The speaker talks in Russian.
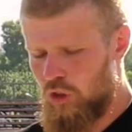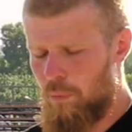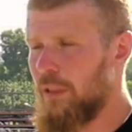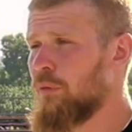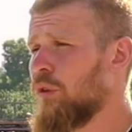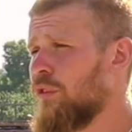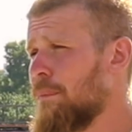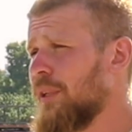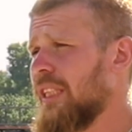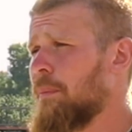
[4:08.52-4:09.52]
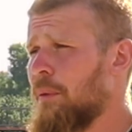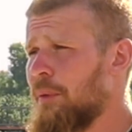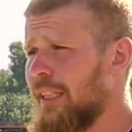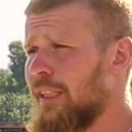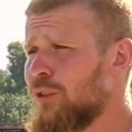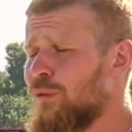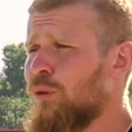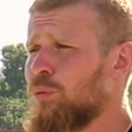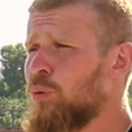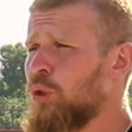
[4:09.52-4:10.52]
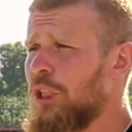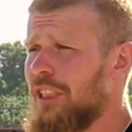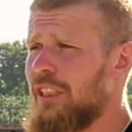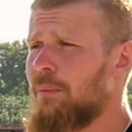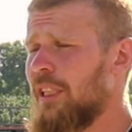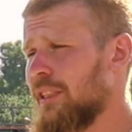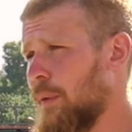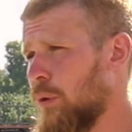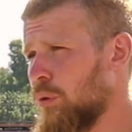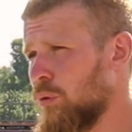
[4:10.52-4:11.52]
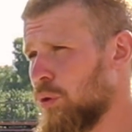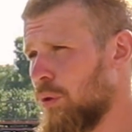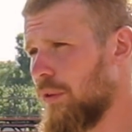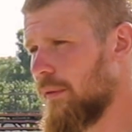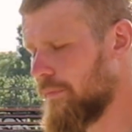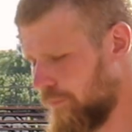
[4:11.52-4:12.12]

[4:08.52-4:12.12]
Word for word: Что позволит вам быстро поменять линзу в том случае, если изменятся погодные условия.